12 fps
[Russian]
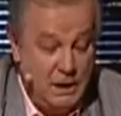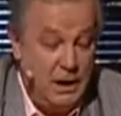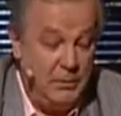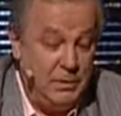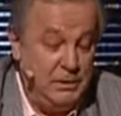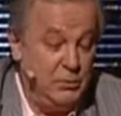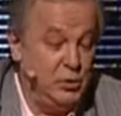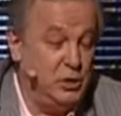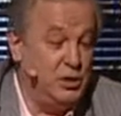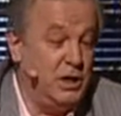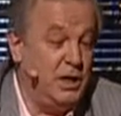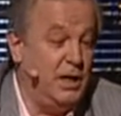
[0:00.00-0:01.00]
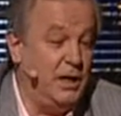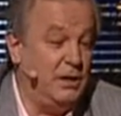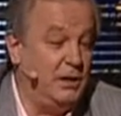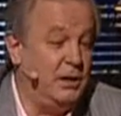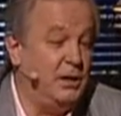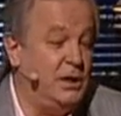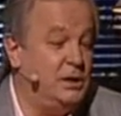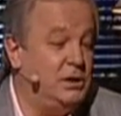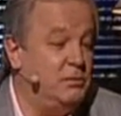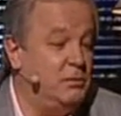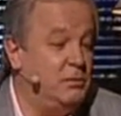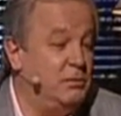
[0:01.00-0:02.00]
да, потому что же а,
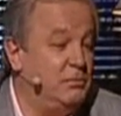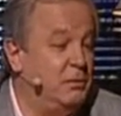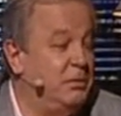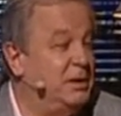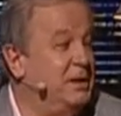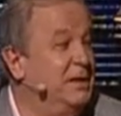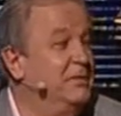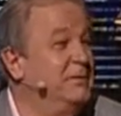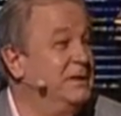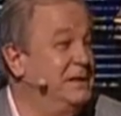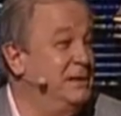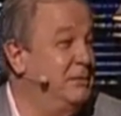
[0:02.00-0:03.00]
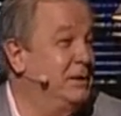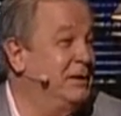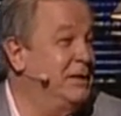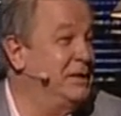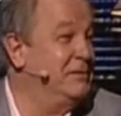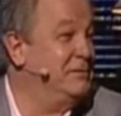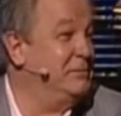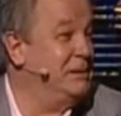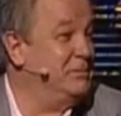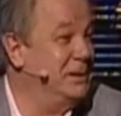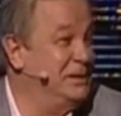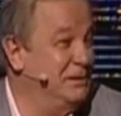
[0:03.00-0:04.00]
каждому по потребностям, от каждого по
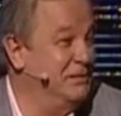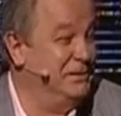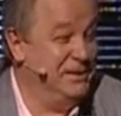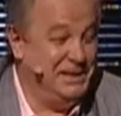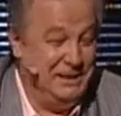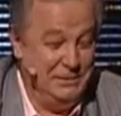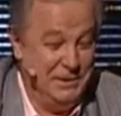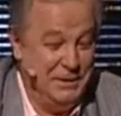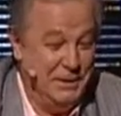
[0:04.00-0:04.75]
способностям.